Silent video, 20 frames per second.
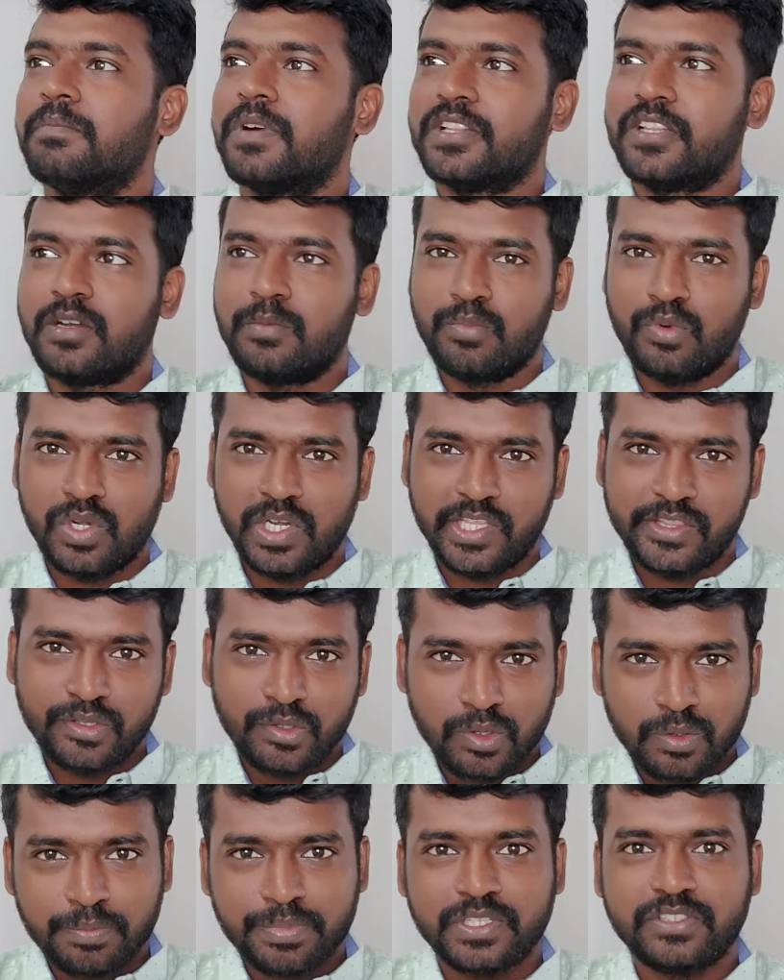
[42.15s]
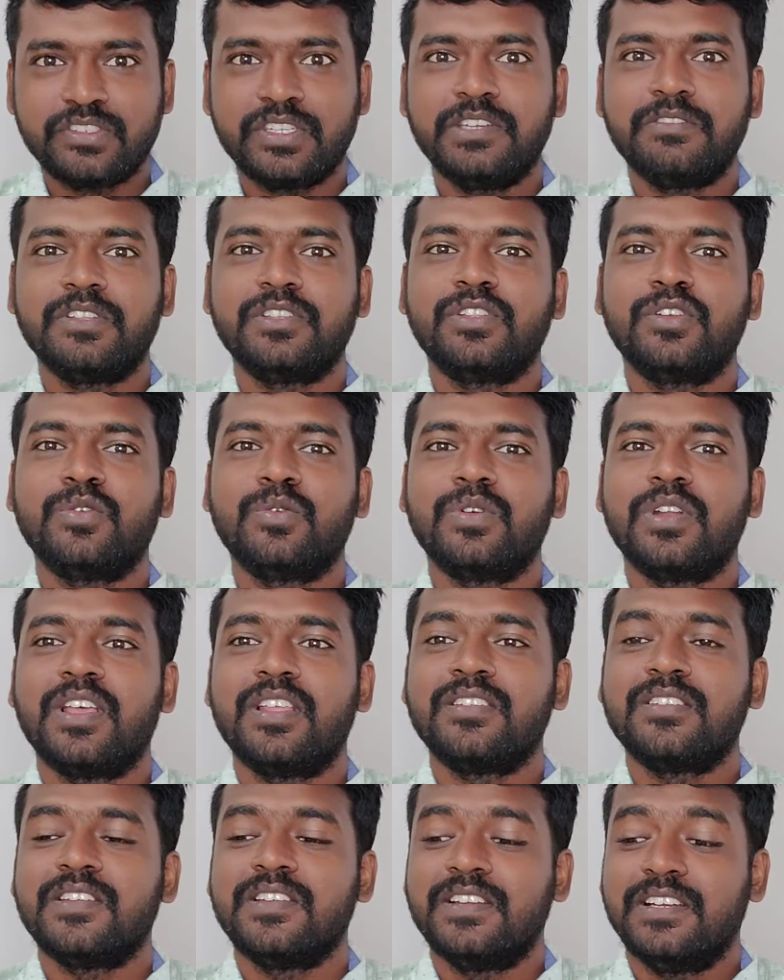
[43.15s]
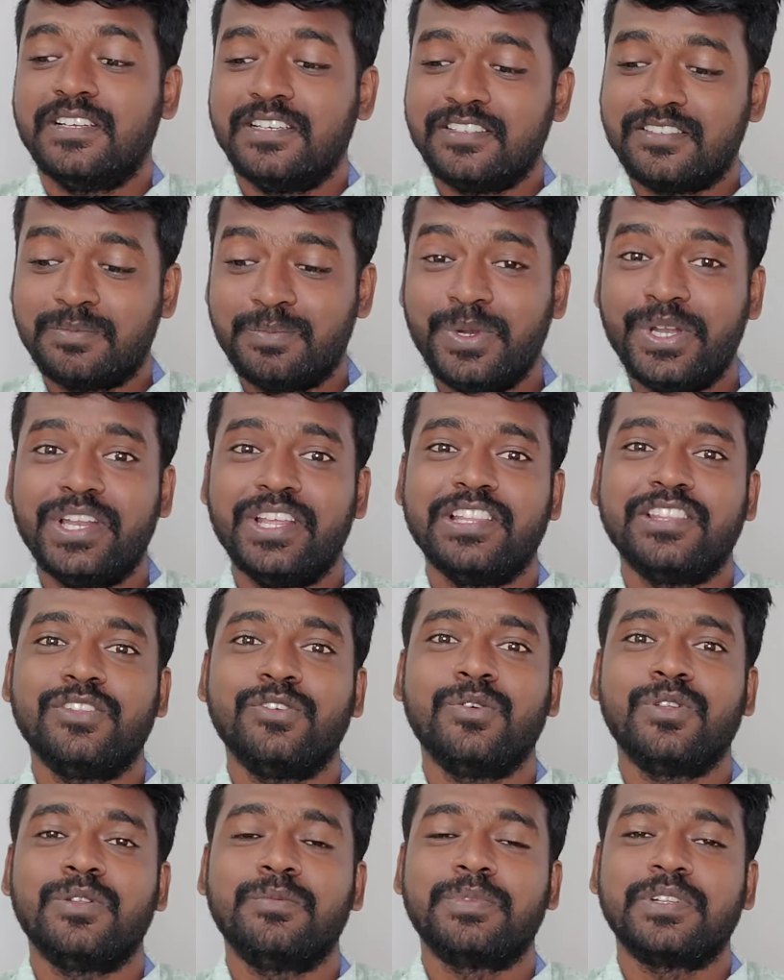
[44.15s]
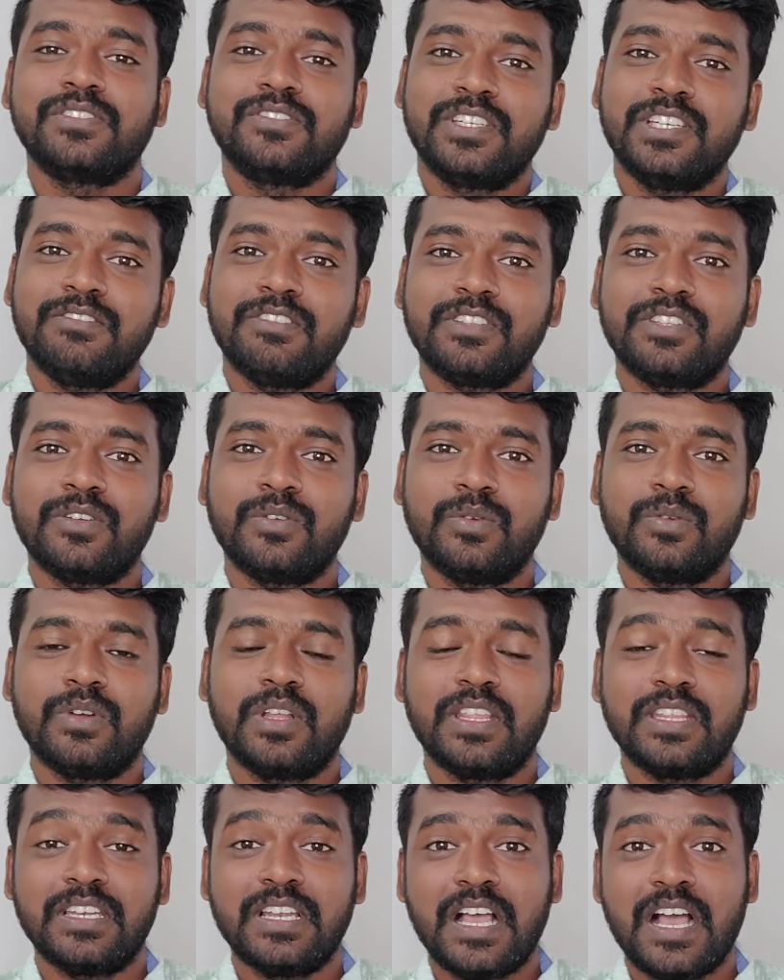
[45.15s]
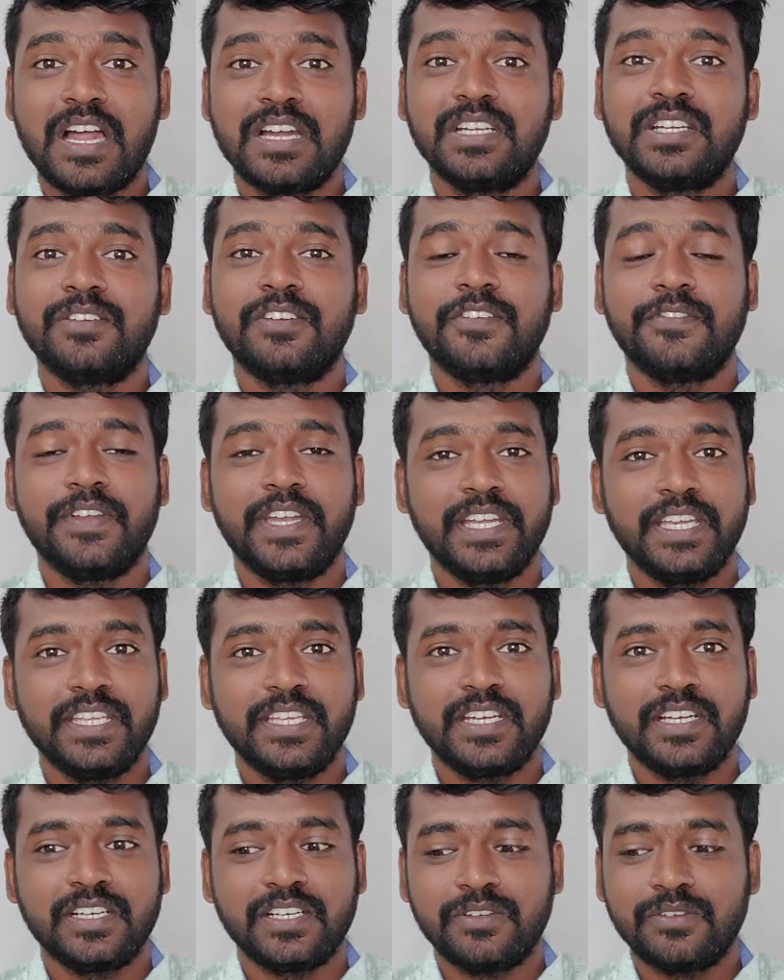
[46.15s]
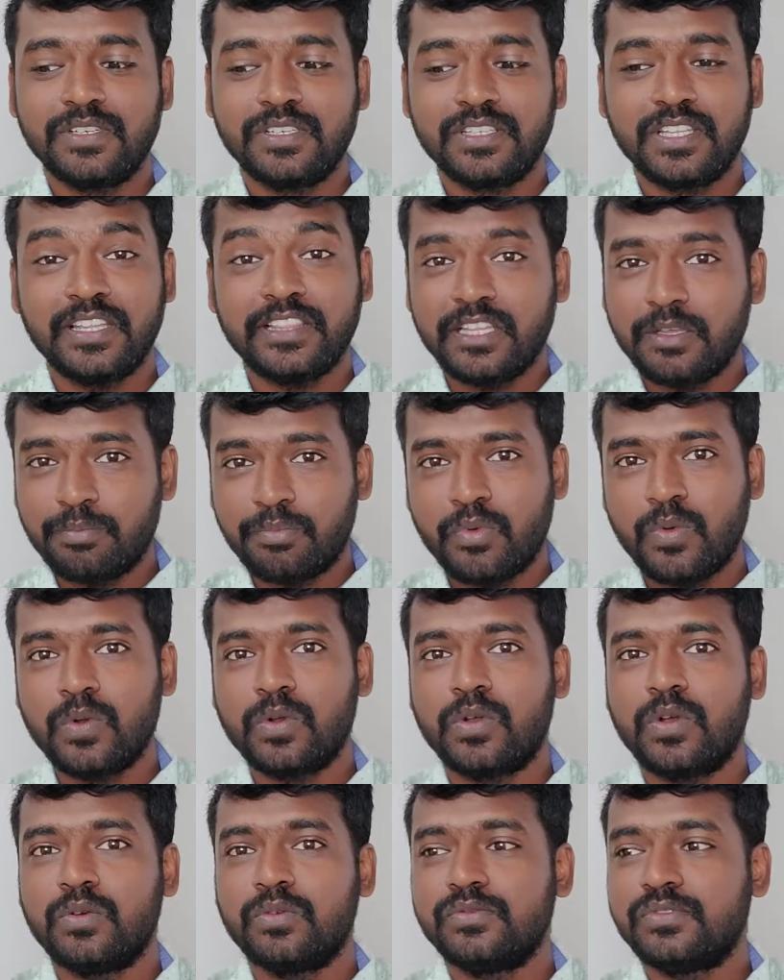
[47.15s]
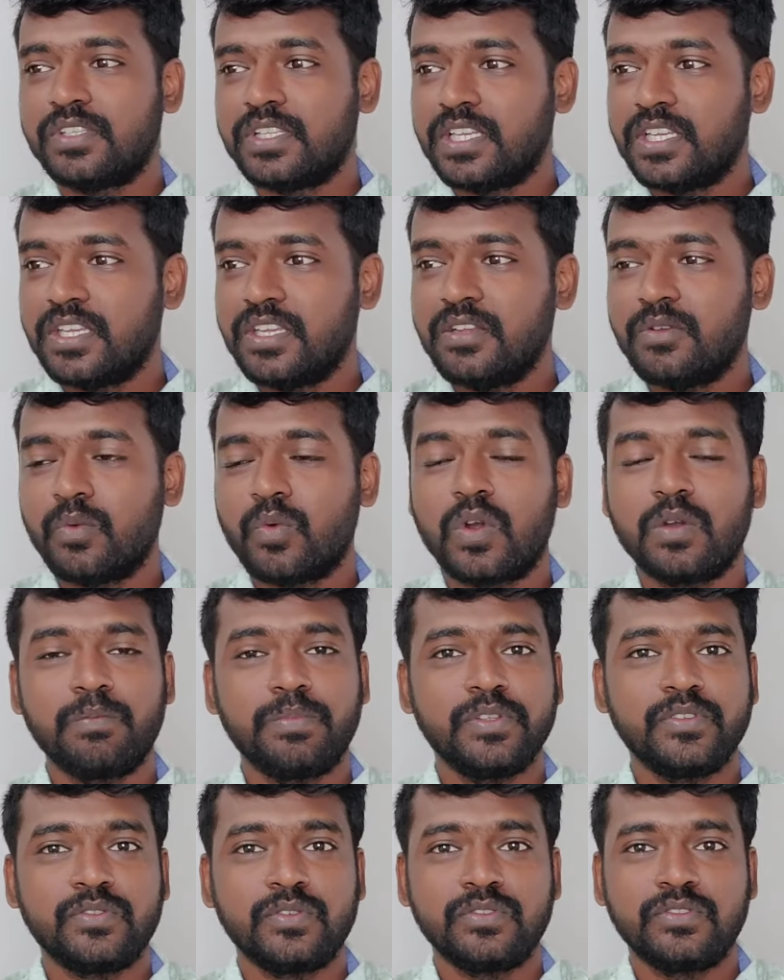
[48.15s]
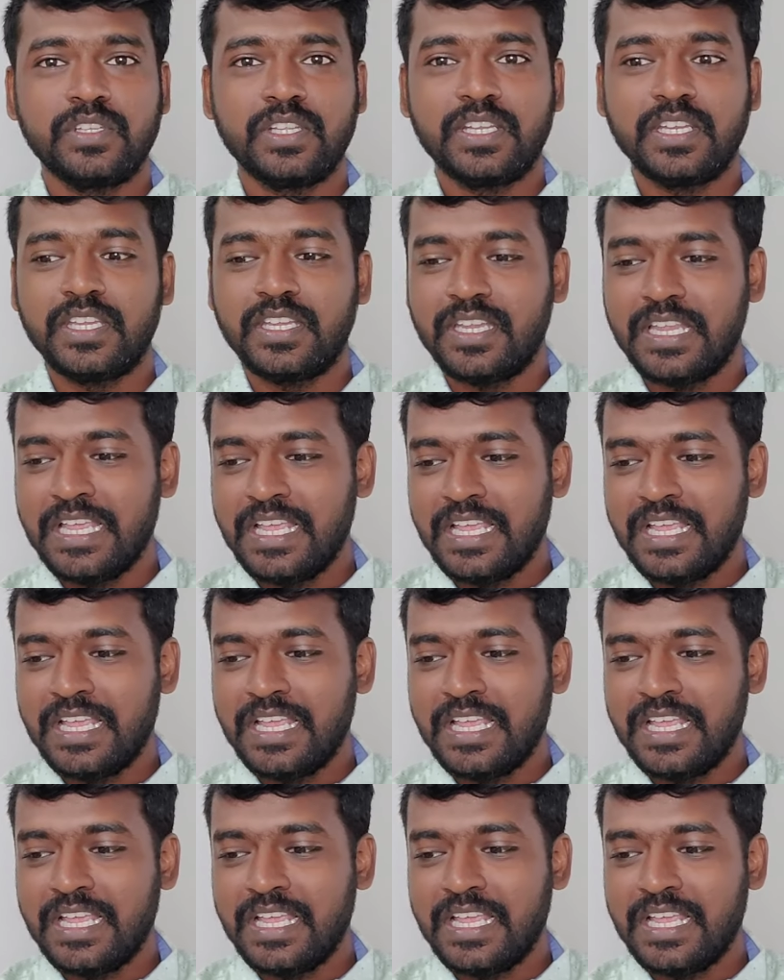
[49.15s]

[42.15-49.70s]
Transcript: மதர் போர்டில் எந்த ஒரு பிரச்சனையும் வந்துடக்கூடாது டிஸ்பிளே எந்த ஒரு பிரச்சனையும் வந்துடக்கூடாதுன்னு ஆண்டவன் வேண்டிக்கிற லெவலுக்கு தான் இந்த போக்கோவும் சரி ஒன் ப்ளஸும் சரி